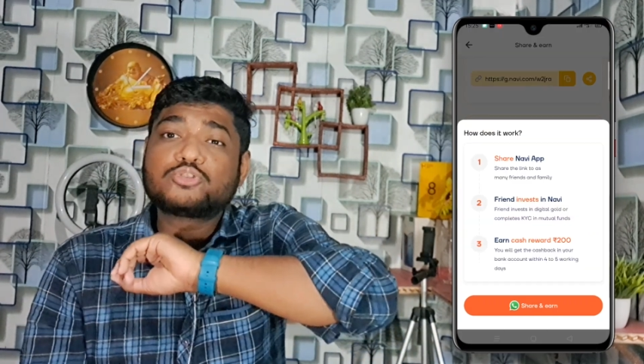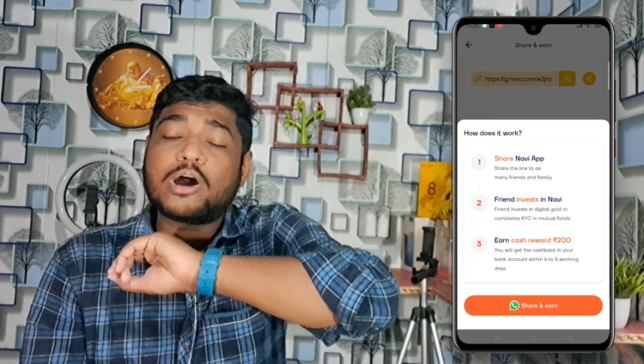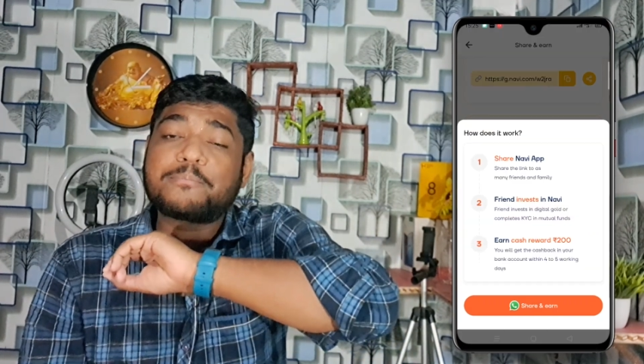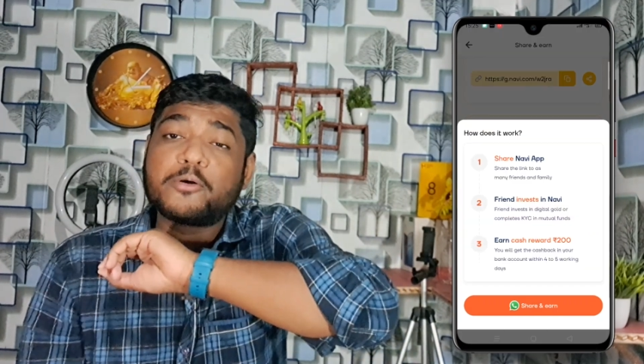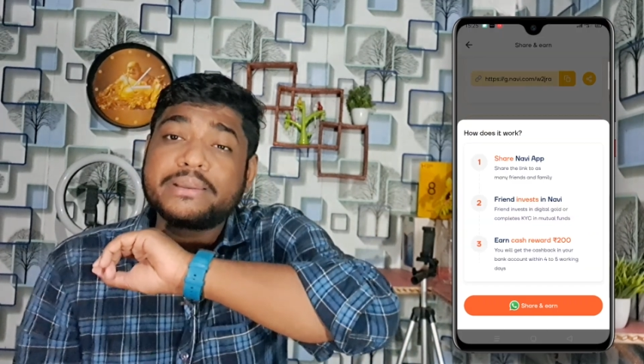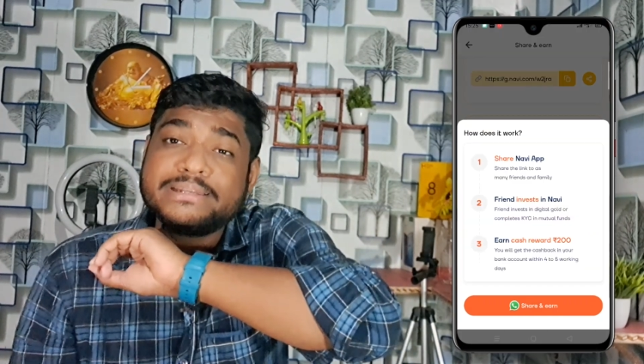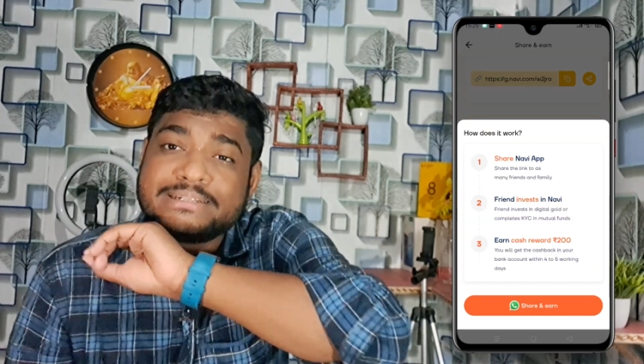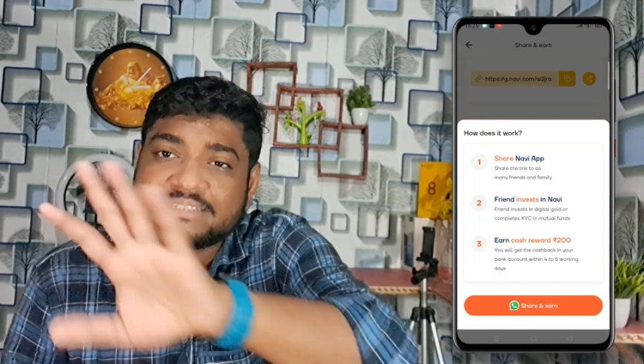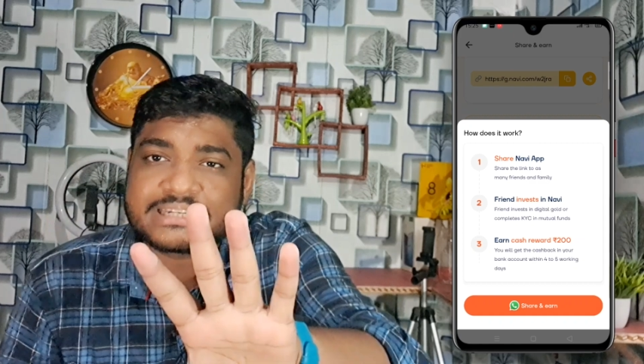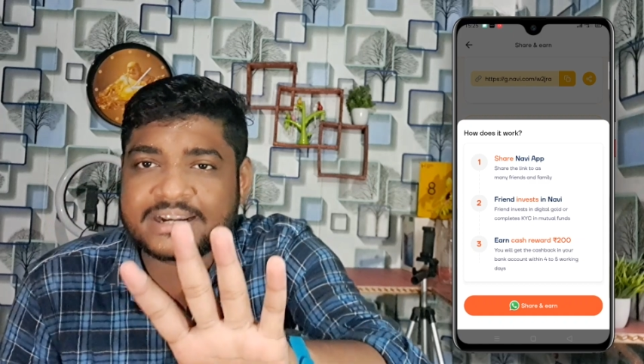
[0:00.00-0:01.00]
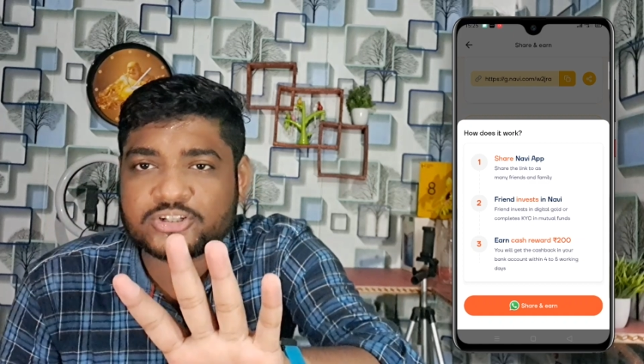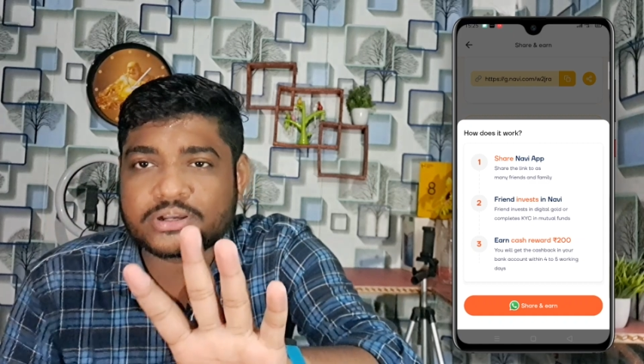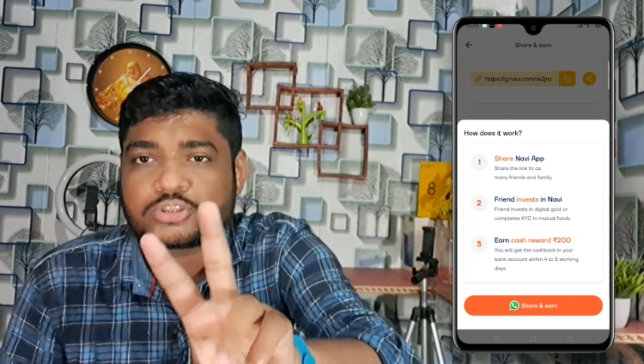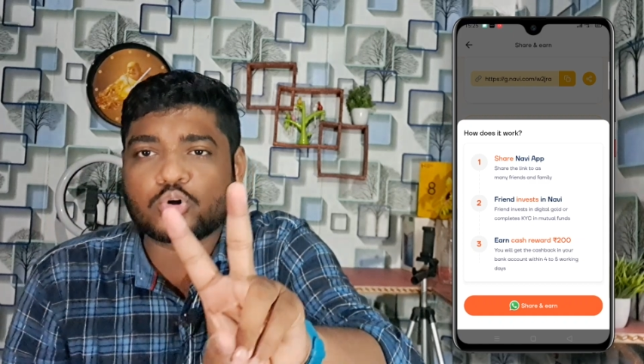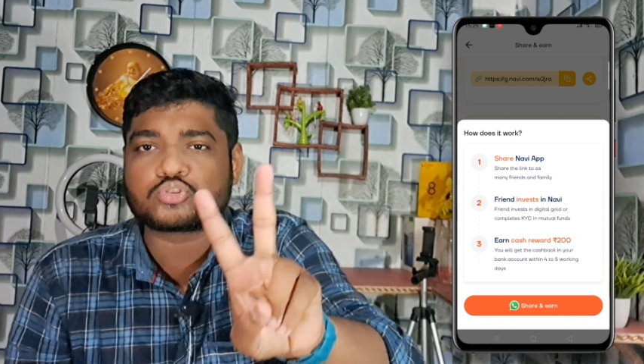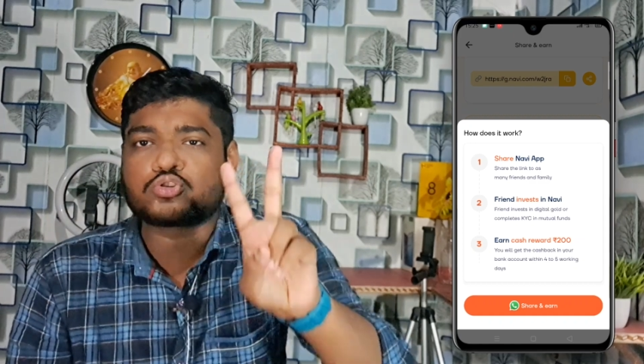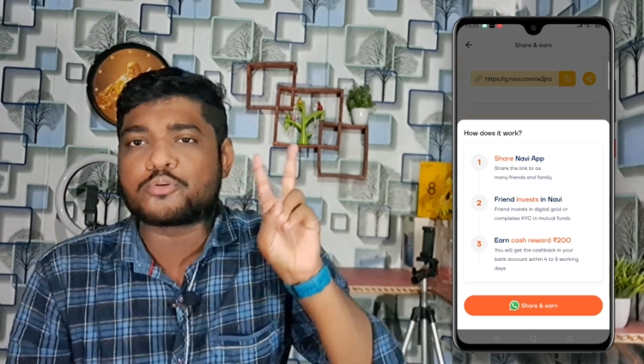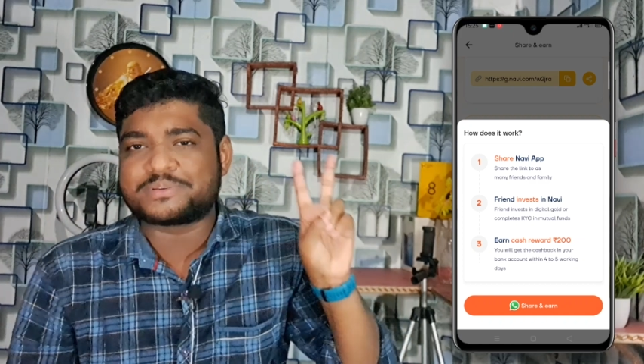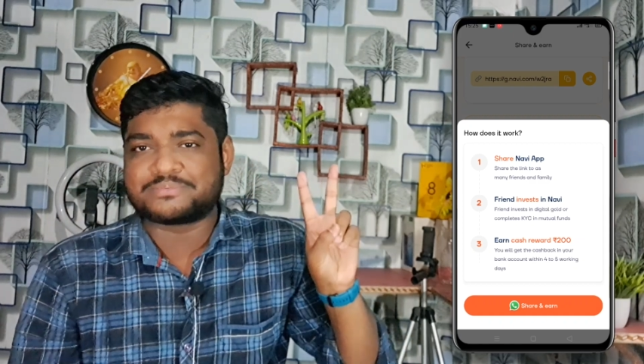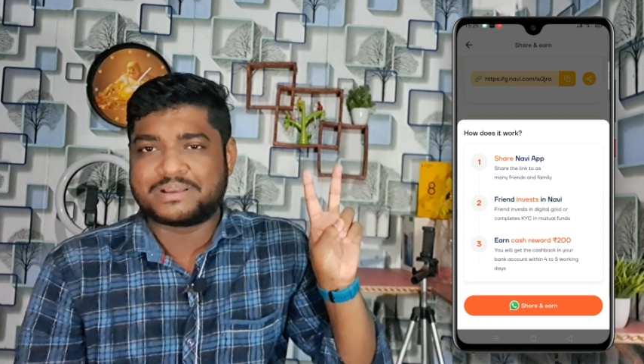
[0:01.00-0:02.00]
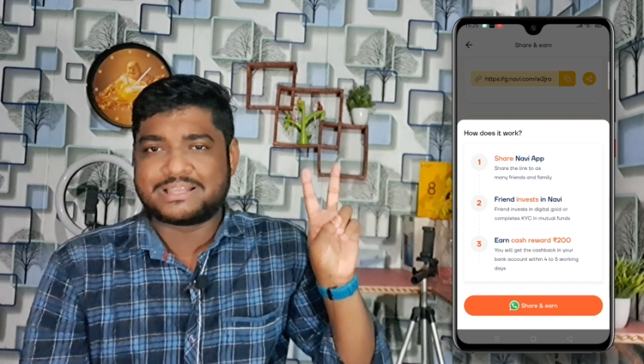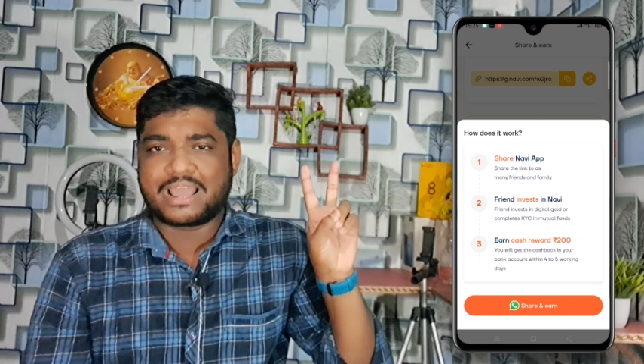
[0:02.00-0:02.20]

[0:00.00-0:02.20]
तो आपको इंस्टेंट जो है दो सौ मिल